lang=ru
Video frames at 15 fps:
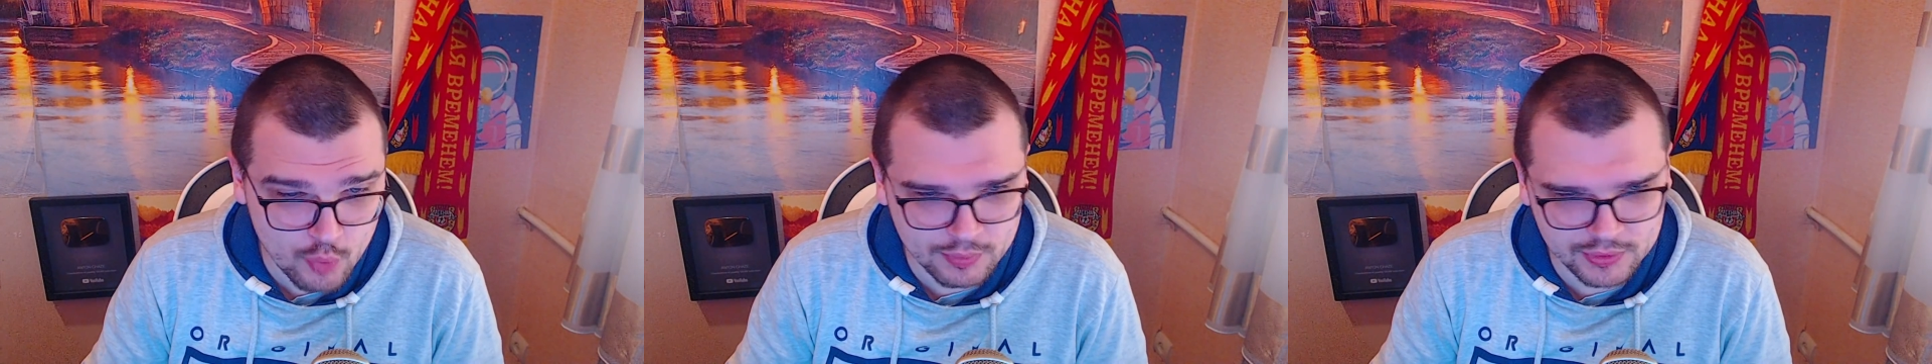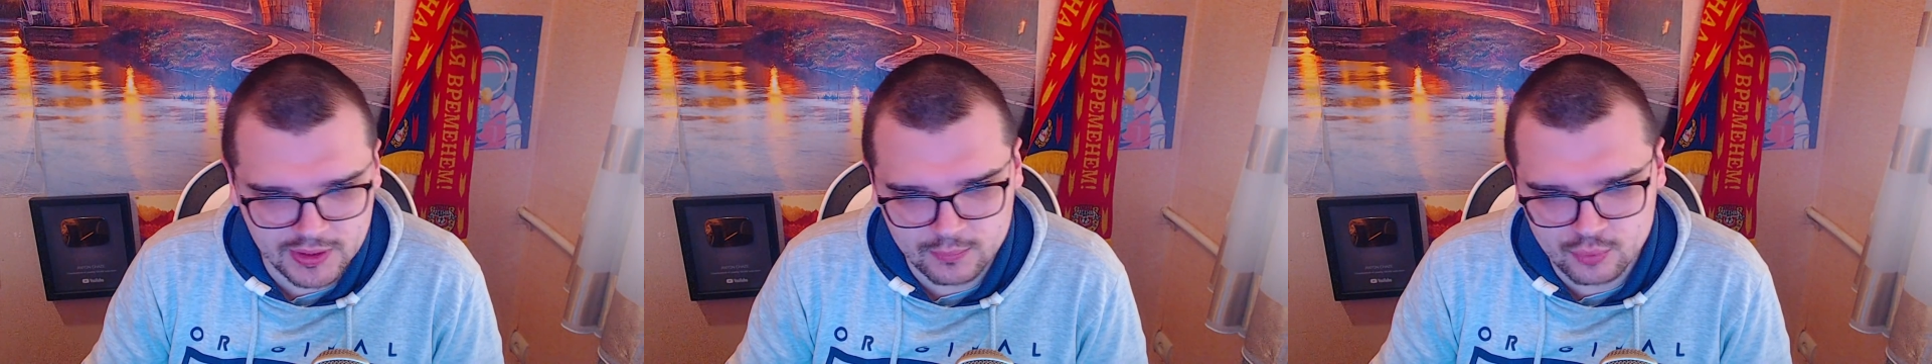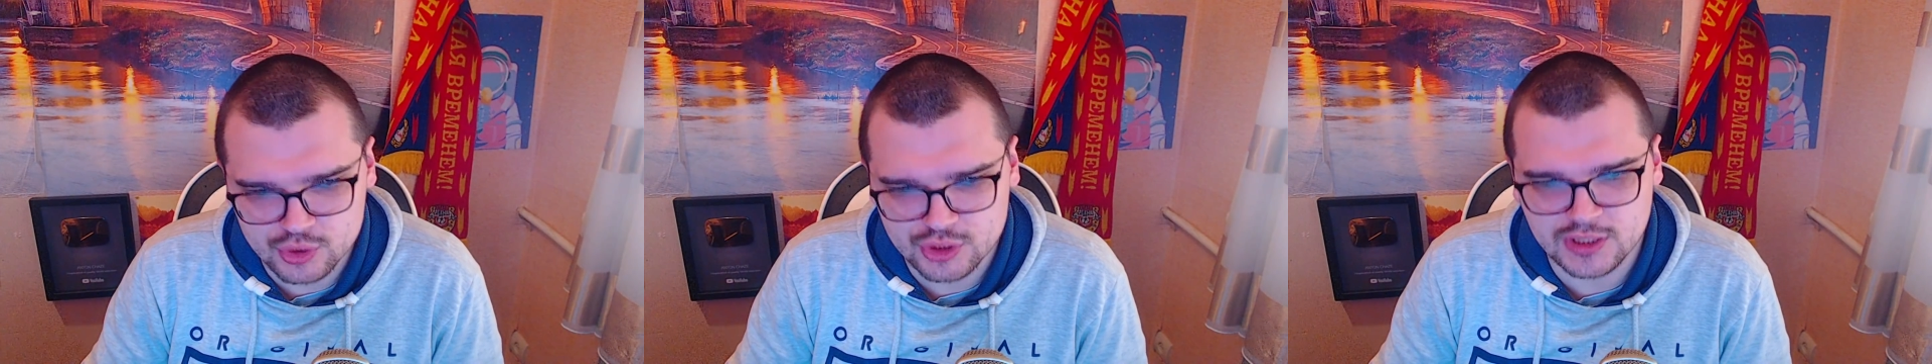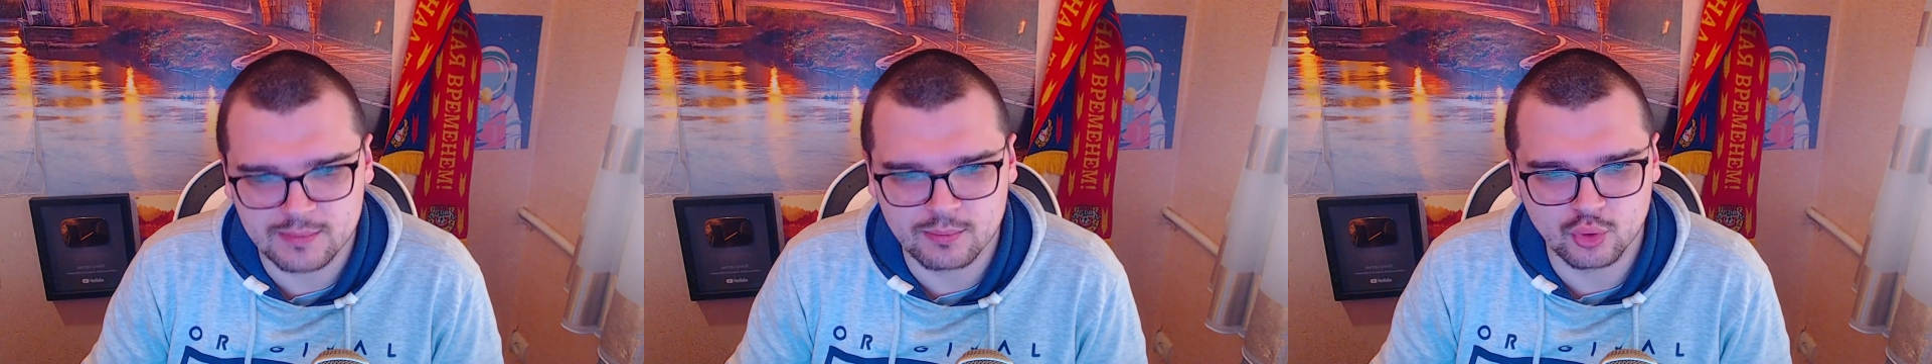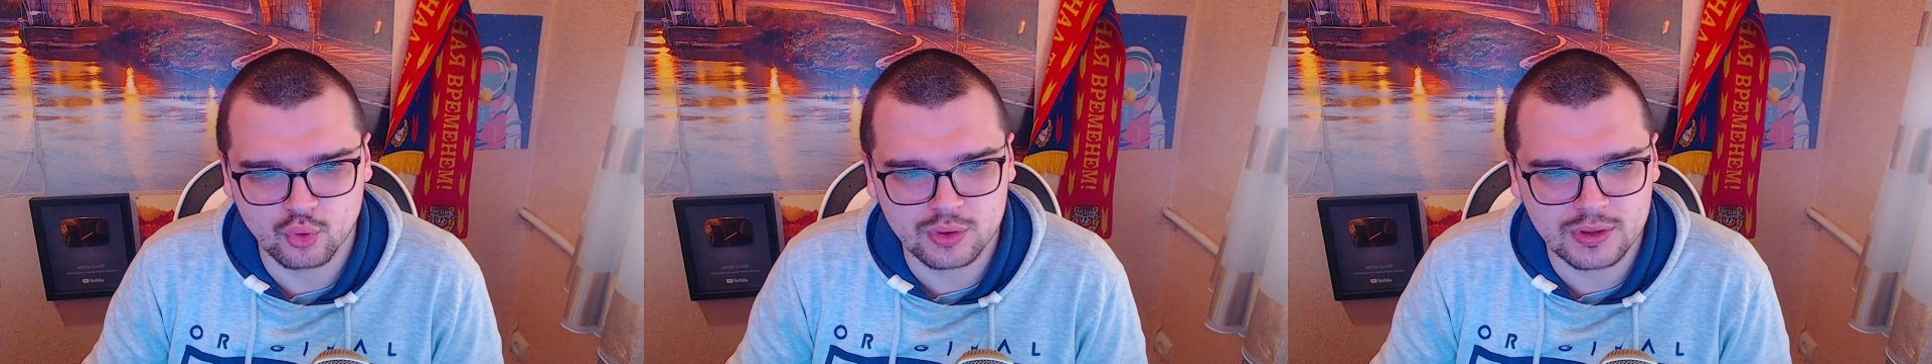потому что
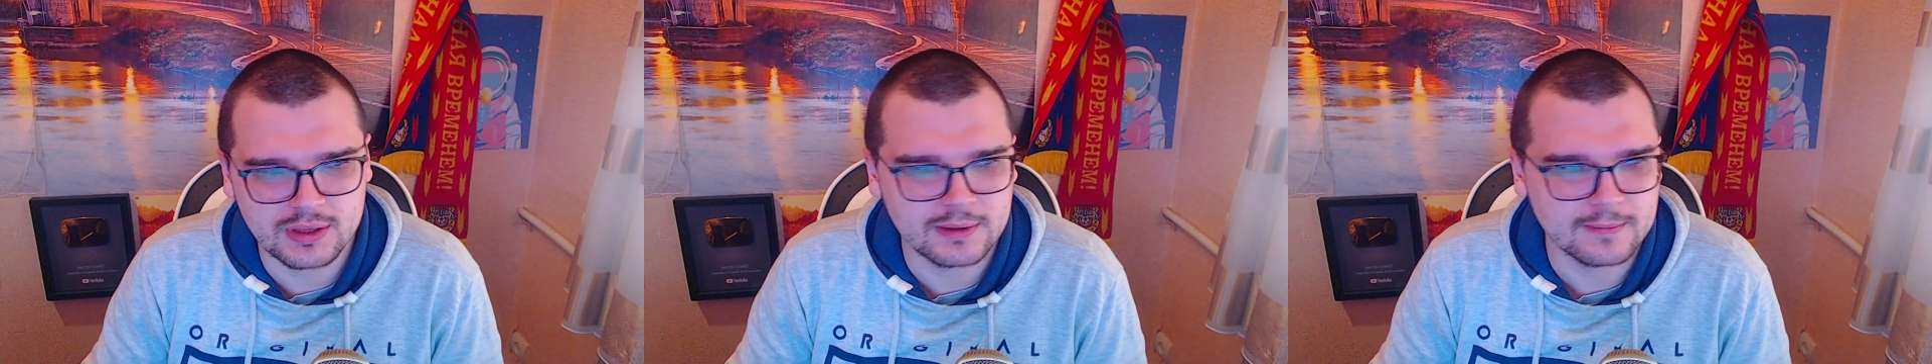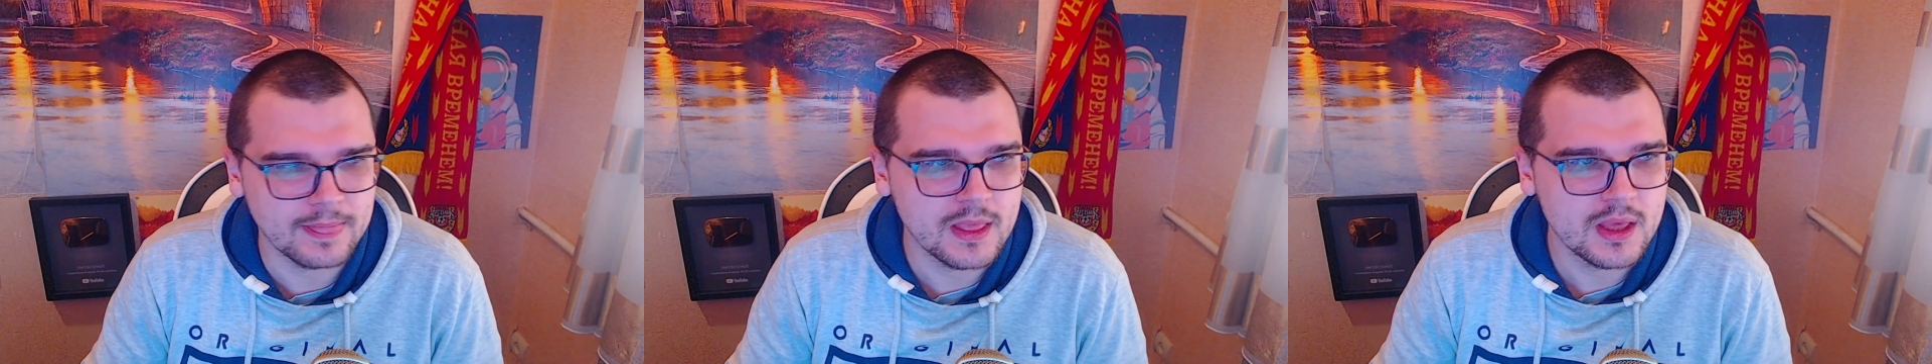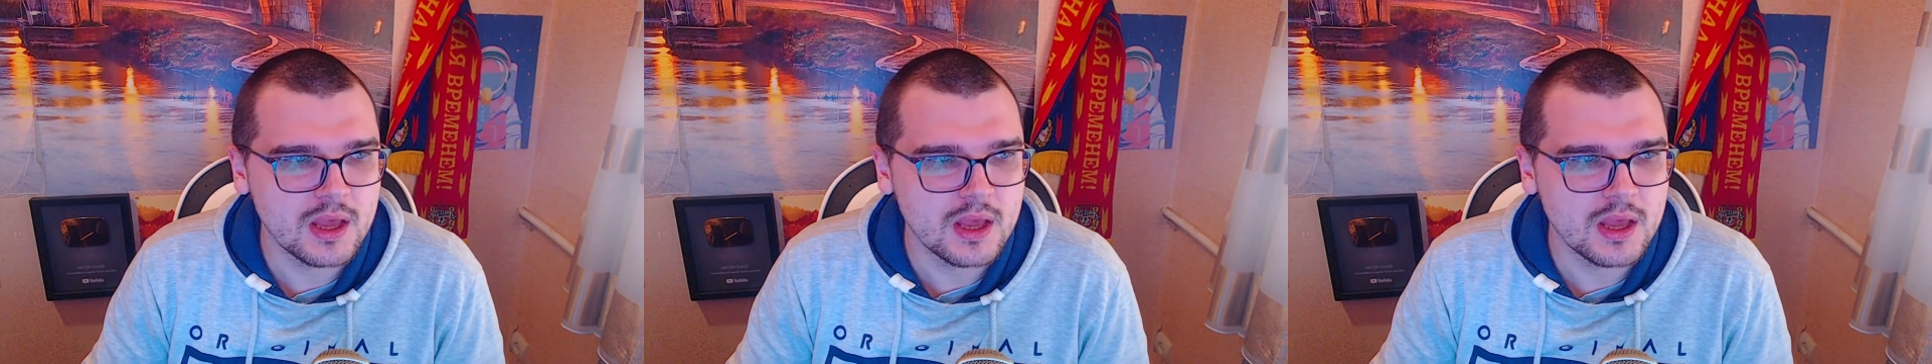многие